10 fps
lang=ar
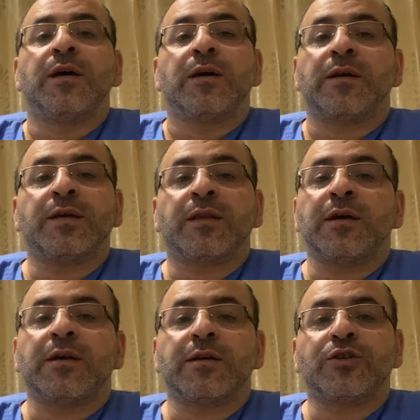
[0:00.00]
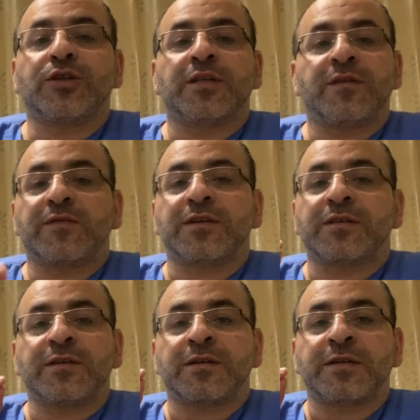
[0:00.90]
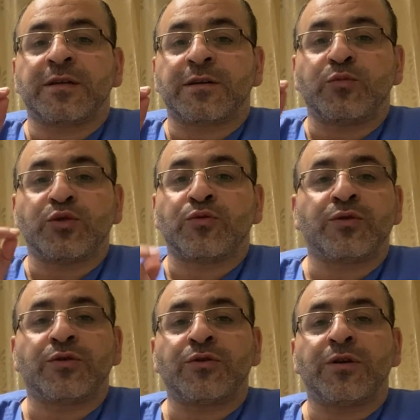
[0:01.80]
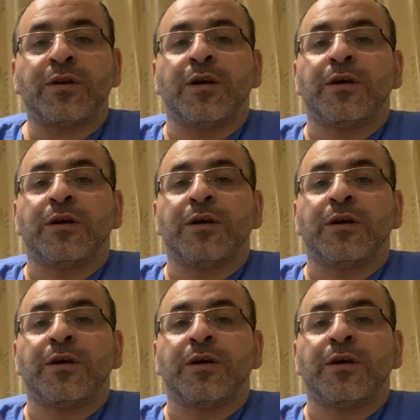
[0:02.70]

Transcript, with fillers: راح يطلع لك إشي تافه صغير زي الريموت كنترول